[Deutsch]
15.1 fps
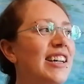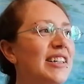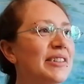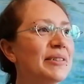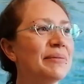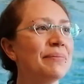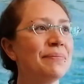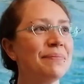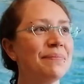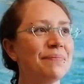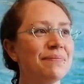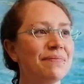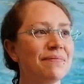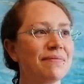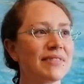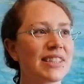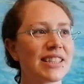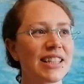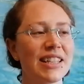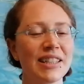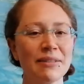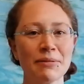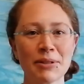ähm, das
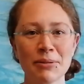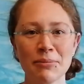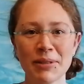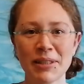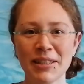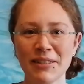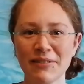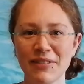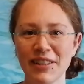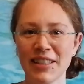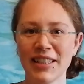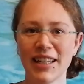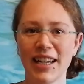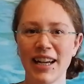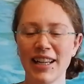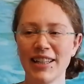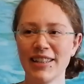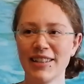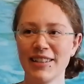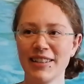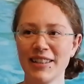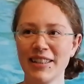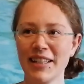klingt immer so ein bisschen wie
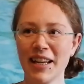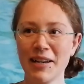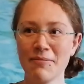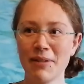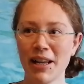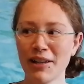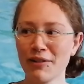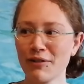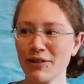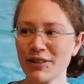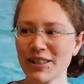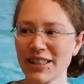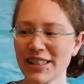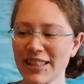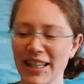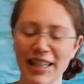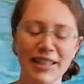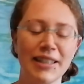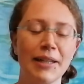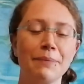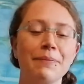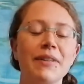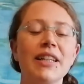ein, in einem Land vor unserer Zeit.
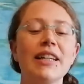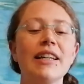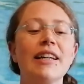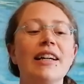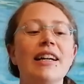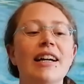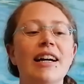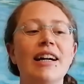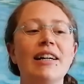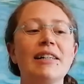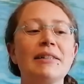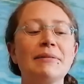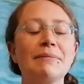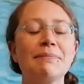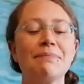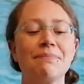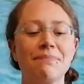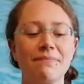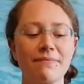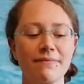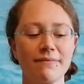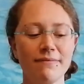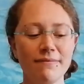Nein. Ähm,
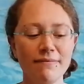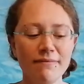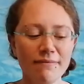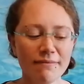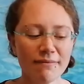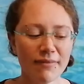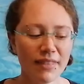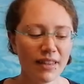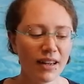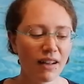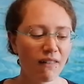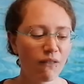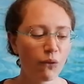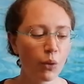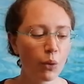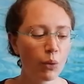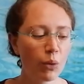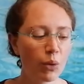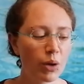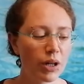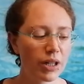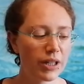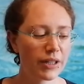
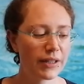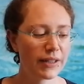wo